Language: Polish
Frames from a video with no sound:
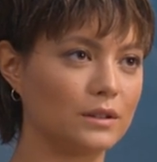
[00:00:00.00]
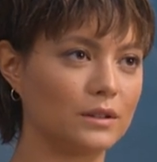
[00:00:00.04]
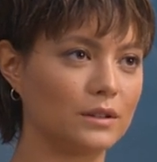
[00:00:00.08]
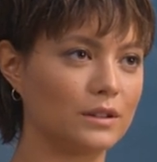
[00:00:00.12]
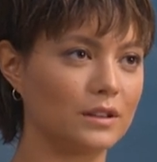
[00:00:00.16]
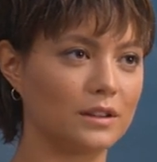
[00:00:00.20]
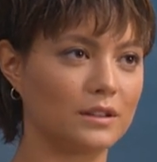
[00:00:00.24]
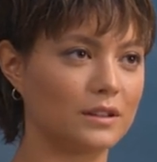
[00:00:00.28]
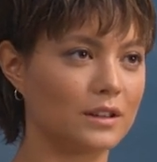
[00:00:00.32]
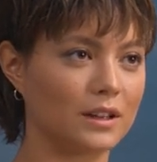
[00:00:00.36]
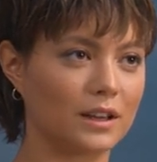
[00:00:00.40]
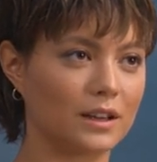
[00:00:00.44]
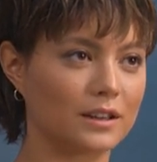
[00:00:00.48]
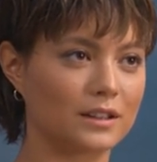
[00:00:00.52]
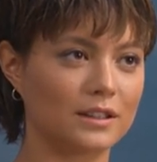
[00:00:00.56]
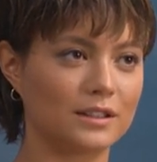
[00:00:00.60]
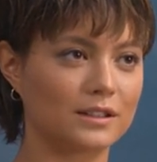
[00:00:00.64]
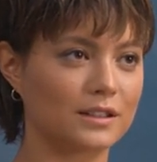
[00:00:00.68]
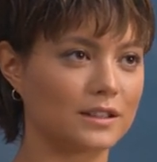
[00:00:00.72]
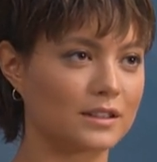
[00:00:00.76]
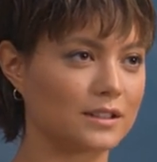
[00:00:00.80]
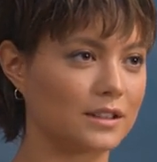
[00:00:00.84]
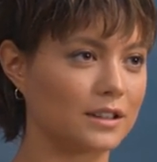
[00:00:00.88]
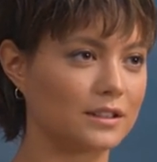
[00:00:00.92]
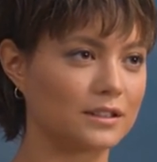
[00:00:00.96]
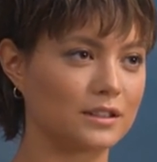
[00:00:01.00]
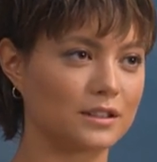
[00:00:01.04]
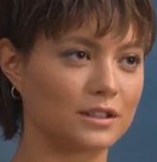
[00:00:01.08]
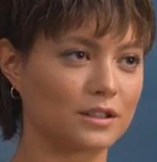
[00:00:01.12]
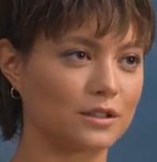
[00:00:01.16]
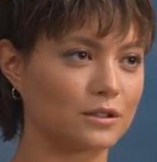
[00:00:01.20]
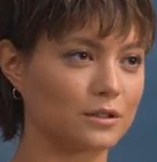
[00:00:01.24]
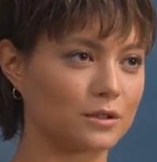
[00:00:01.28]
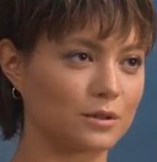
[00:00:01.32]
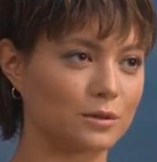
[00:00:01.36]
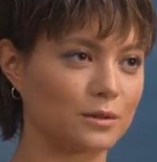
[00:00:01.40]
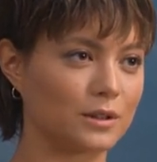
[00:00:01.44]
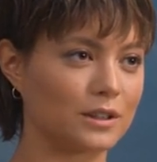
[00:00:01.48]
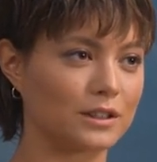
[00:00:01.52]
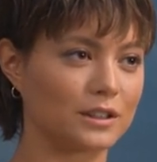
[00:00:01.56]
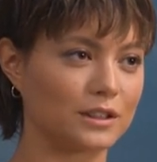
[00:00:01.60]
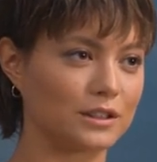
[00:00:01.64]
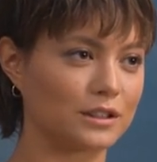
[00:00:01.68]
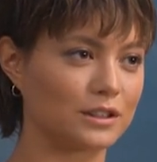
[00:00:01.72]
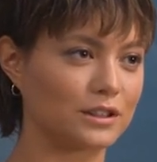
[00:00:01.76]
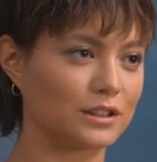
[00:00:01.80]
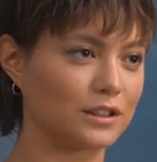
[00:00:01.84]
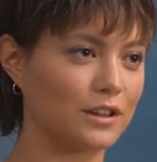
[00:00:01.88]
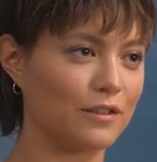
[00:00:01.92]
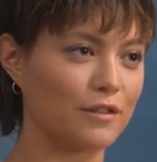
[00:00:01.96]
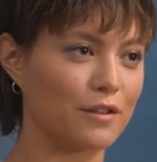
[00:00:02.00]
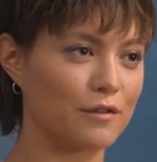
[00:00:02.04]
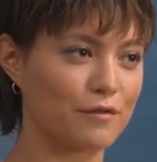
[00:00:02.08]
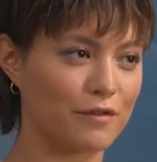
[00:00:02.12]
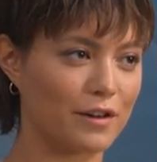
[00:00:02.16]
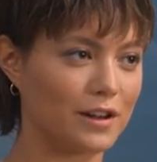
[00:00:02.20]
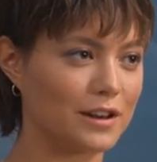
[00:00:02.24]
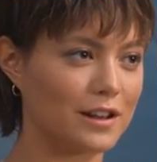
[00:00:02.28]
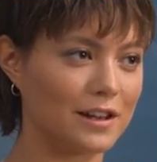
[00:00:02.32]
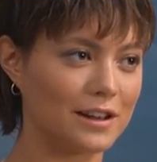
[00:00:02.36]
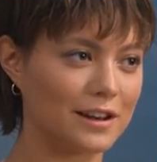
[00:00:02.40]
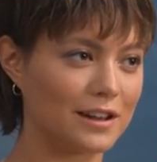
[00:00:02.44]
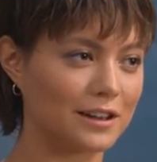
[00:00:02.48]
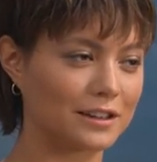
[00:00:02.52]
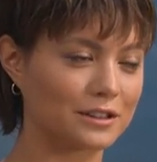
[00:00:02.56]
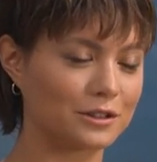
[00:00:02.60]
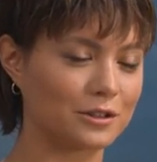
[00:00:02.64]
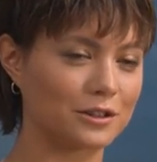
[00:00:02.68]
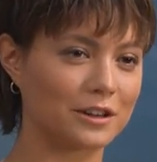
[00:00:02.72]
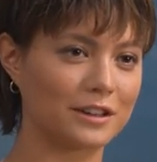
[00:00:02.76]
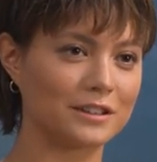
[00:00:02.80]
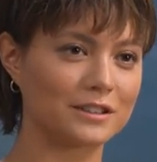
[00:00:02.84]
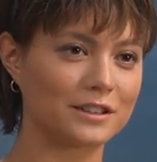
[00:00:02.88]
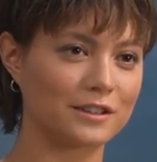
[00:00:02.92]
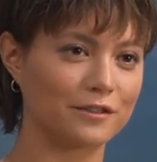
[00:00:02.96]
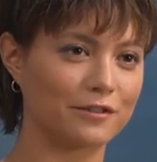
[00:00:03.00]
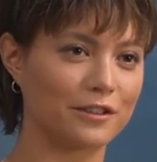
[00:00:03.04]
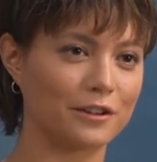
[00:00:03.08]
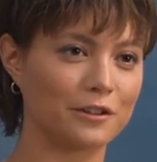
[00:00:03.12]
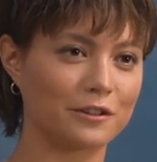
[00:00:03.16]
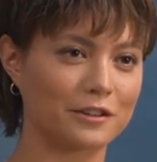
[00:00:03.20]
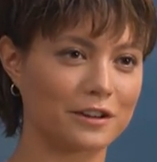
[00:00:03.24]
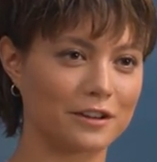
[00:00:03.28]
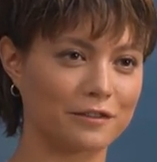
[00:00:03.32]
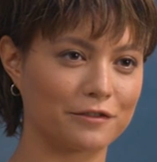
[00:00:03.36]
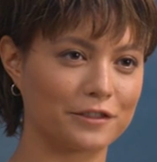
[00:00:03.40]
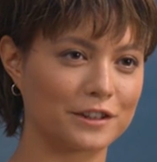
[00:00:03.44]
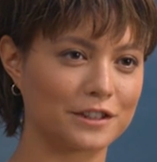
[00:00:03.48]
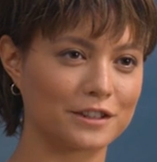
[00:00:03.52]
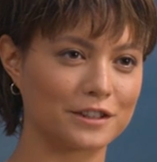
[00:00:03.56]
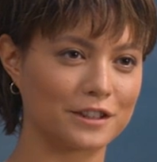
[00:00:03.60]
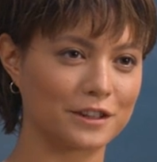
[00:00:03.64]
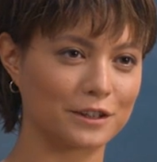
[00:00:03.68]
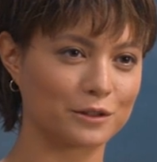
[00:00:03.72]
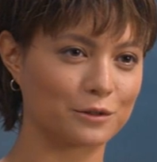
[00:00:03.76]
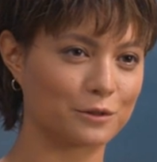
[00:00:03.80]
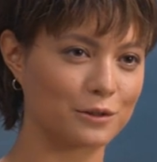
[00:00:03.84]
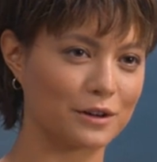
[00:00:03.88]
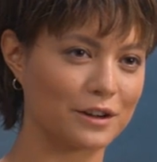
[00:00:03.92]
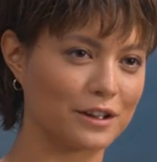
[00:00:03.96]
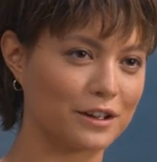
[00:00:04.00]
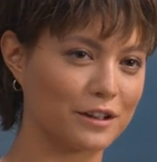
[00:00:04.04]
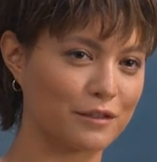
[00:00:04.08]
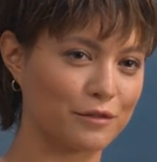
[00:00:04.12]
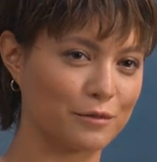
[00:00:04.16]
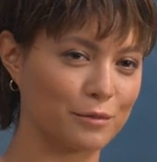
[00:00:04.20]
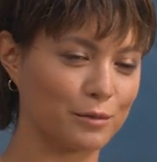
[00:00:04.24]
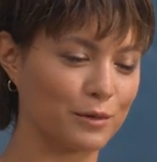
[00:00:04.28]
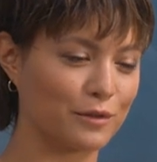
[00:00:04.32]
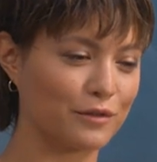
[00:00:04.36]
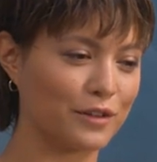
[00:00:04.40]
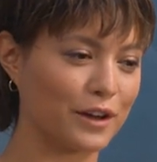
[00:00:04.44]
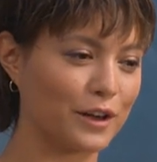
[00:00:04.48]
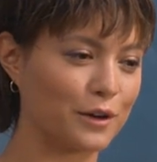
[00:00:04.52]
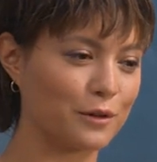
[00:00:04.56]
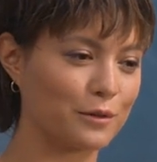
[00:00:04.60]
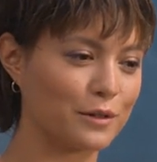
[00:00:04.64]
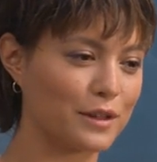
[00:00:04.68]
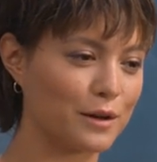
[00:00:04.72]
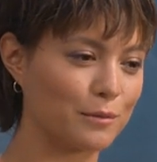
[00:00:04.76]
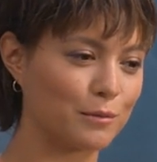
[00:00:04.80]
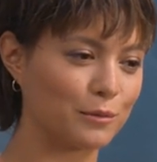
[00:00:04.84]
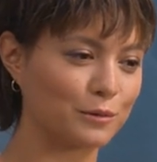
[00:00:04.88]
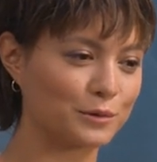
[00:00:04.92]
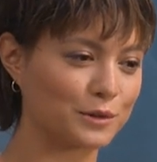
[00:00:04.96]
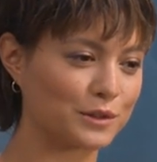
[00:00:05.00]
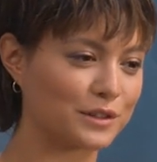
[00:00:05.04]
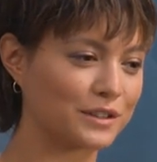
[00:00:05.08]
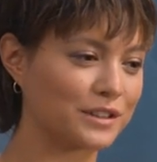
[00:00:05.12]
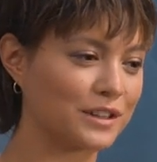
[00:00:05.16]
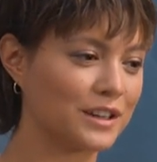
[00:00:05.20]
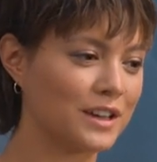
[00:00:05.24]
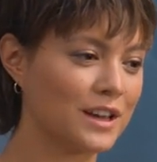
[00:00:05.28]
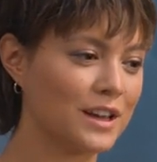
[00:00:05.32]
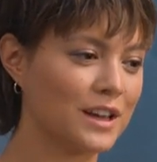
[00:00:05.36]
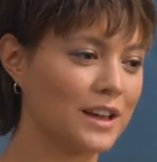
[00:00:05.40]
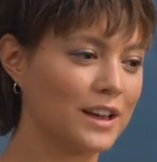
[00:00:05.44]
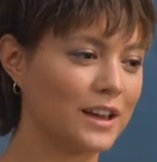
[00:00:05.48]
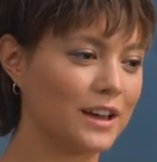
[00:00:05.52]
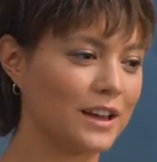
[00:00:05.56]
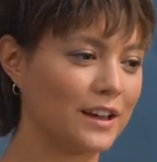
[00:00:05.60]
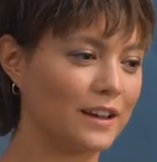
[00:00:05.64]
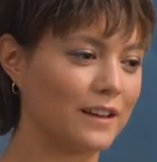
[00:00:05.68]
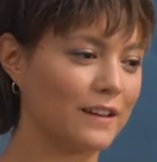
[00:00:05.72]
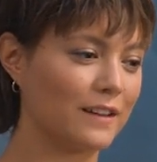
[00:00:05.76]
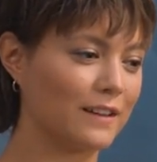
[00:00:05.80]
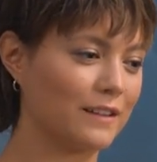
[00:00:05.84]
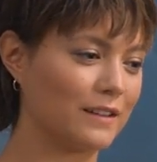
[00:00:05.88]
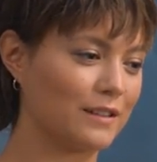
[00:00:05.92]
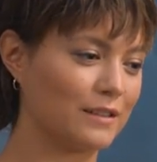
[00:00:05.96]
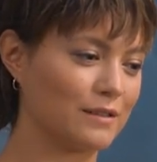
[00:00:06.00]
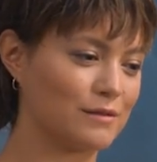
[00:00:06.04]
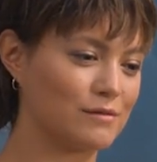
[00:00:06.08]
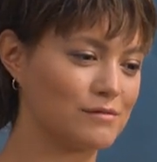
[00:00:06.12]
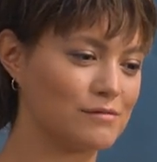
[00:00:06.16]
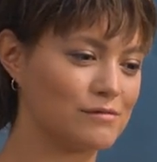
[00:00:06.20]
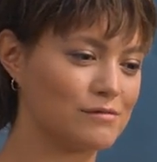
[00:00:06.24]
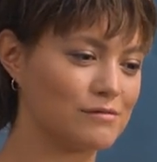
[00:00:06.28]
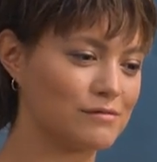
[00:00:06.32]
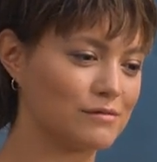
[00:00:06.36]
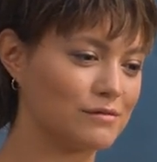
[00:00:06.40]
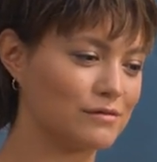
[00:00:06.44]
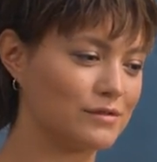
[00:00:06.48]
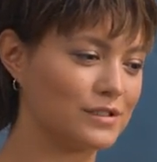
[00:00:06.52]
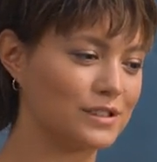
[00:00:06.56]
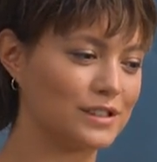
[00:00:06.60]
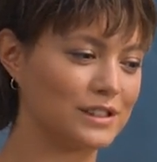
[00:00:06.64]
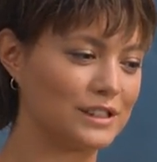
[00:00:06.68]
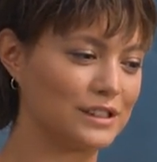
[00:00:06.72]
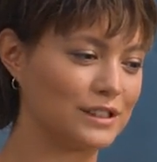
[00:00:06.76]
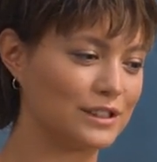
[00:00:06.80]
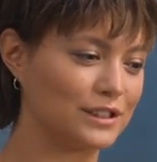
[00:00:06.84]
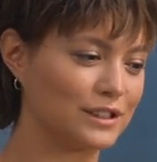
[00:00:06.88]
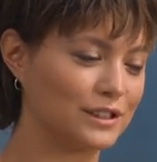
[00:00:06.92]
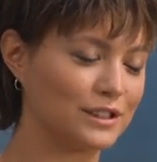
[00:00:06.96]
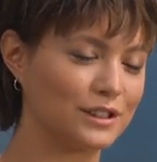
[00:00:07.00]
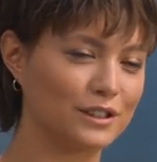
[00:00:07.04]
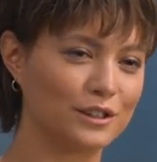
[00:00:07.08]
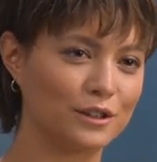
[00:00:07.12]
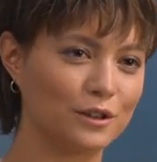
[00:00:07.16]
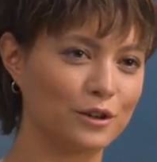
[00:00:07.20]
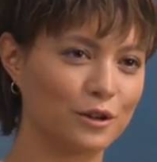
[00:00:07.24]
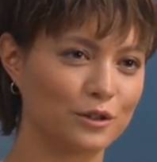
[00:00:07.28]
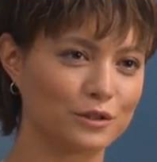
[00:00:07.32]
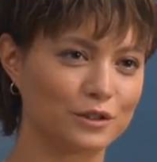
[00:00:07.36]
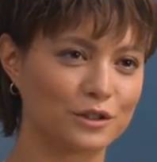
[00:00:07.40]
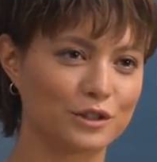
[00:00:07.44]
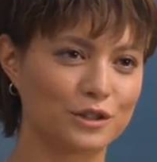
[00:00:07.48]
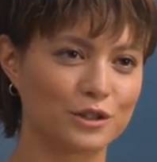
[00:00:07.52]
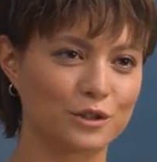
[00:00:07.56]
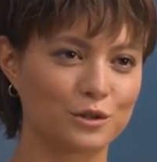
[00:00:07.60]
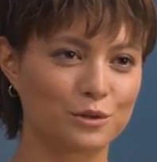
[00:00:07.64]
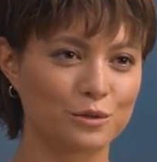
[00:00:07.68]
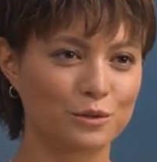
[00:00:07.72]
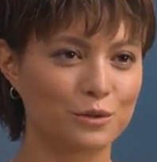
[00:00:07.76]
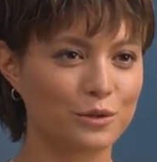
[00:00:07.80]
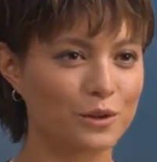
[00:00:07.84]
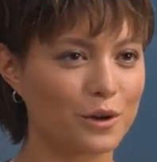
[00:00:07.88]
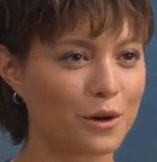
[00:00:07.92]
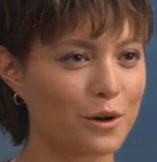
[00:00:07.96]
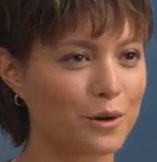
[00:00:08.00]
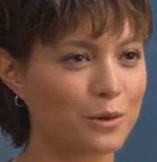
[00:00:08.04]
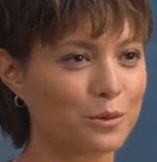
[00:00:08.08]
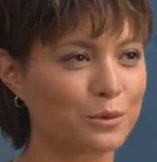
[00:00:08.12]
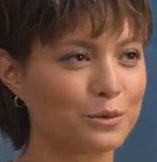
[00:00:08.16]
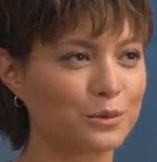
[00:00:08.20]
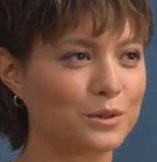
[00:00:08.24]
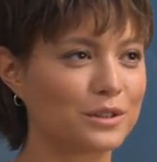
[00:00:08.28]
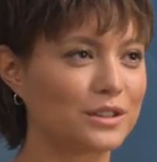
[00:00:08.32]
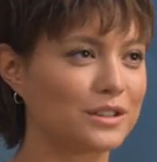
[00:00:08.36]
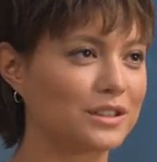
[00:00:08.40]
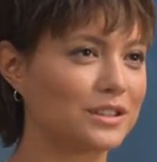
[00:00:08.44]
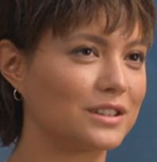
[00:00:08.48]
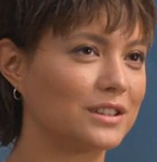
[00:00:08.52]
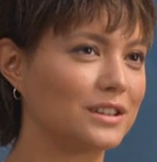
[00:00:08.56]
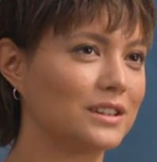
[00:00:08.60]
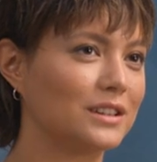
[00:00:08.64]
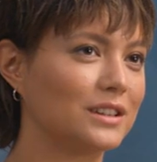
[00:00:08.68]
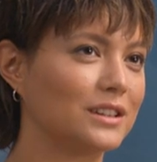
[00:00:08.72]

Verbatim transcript: na jakiej zasadzie, czy to są jakieś, nie wiem, fale elektroencefalograficzne, które wpływają na mózg e, i, i, go odczytują, czy...